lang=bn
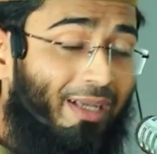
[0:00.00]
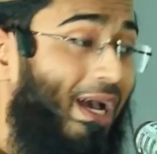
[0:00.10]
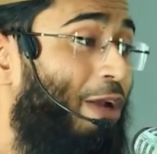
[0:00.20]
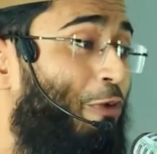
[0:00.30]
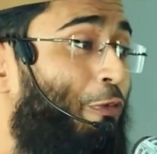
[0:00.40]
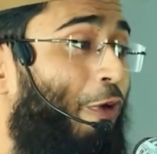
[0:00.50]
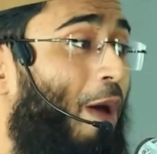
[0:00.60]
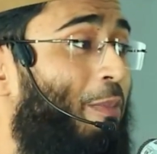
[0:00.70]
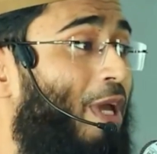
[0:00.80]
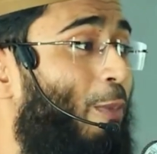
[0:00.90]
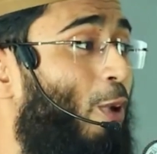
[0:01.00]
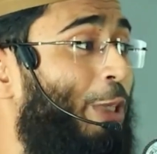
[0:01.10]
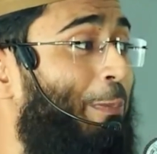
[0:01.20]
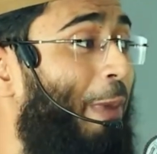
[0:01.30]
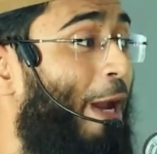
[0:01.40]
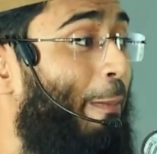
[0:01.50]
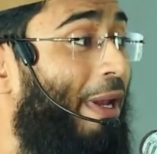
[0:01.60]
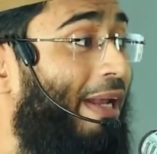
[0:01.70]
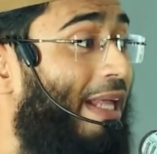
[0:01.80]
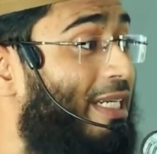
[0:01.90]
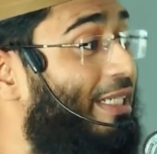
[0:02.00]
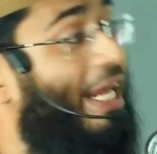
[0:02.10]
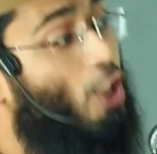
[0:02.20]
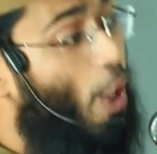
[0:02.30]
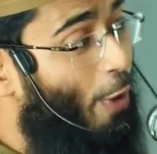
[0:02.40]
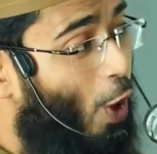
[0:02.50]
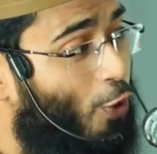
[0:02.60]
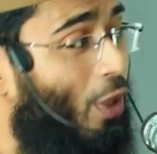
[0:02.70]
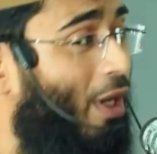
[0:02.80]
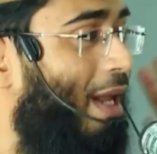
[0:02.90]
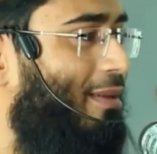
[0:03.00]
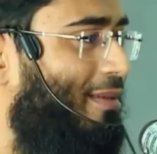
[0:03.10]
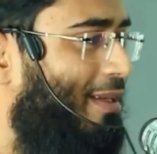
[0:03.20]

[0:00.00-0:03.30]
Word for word: কনফার্মলি বলতে পারবেন না যে এটাই সবে কদরের রাত